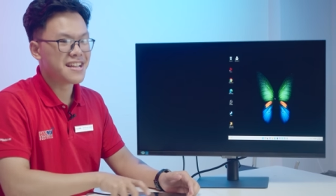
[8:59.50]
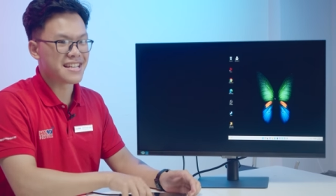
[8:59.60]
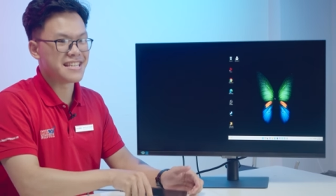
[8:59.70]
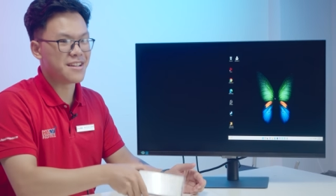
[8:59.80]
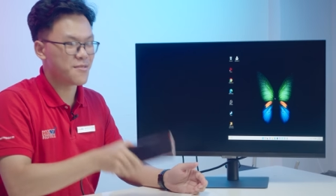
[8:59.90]

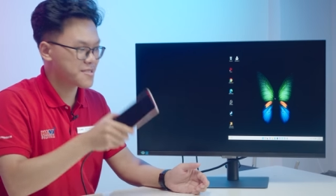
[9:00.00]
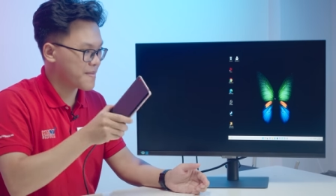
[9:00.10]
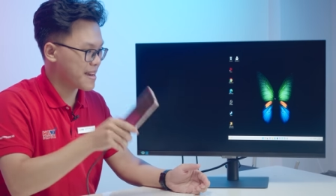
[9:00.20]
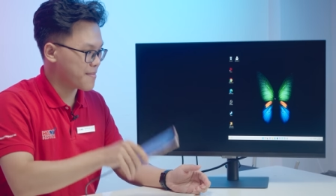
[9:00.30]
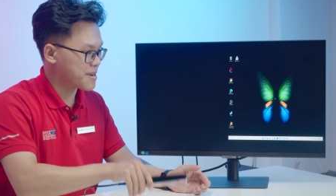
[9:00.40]
Cái dây u ét
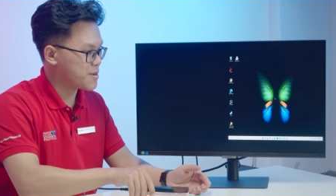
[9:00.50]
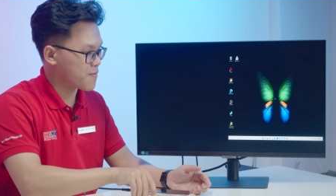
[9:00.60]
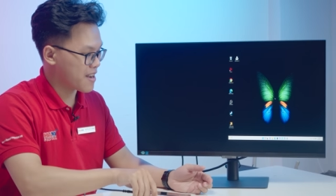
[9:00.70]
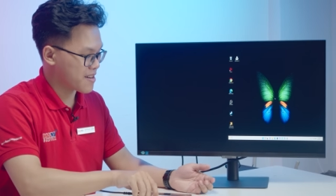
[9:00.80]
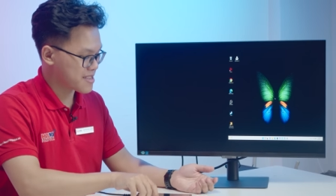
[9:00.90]
bê này mà cứ đụng
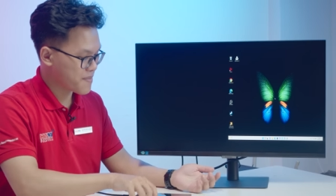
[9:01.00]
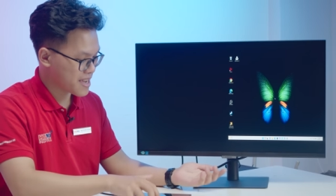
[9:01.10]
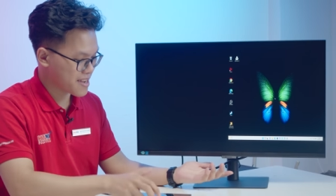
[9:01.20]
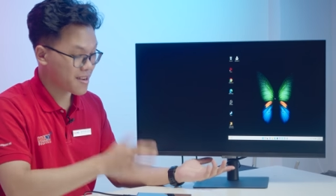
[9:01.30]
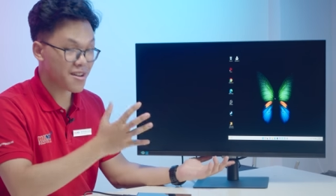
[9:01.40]
vào nó sẽ bị
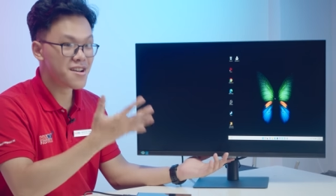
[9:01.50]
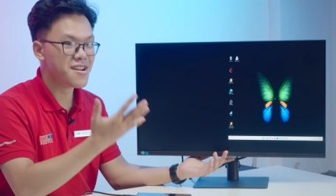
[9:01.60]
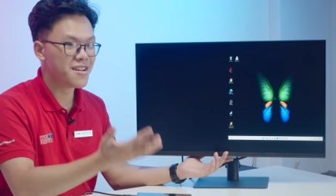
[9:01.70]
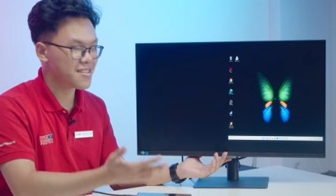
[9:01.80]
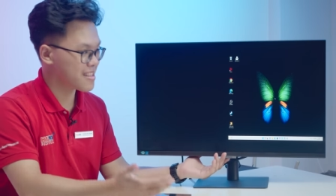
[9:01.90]
uh, hơi
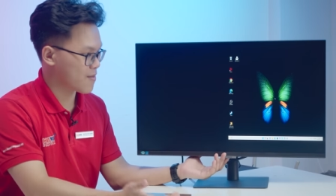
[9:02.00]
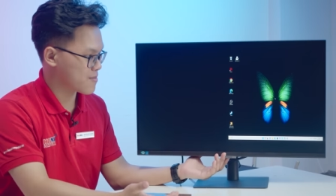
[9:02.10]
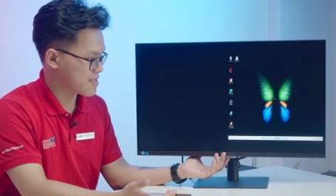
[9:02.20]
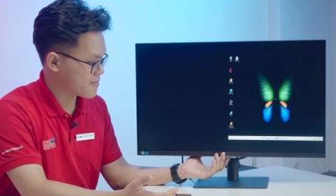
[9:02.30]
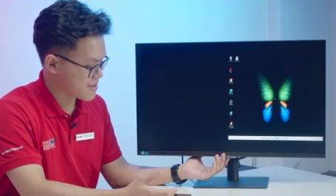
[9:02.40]
hơi lỏng
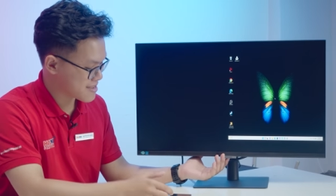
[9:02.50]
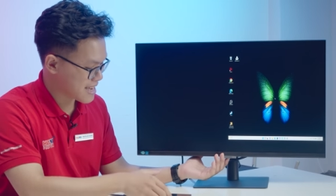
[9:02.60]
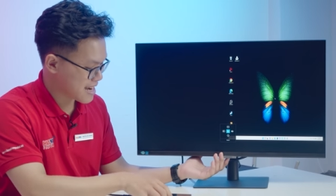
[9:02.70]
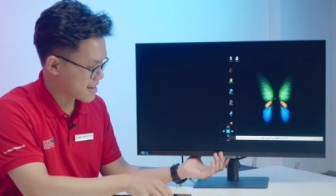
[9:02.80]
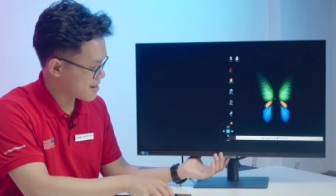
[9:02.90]
thì, tại vì đơn
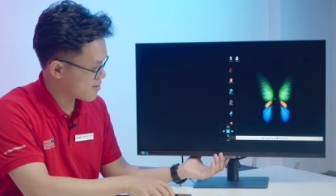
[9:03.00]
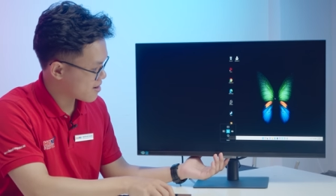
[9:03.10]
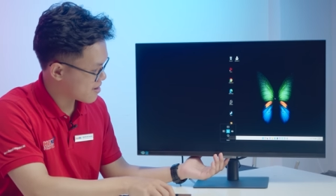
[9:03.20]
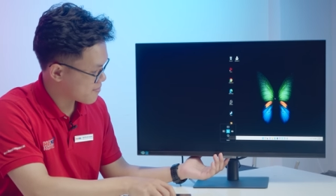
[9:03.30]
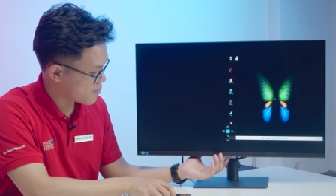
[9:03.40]
giản là nó là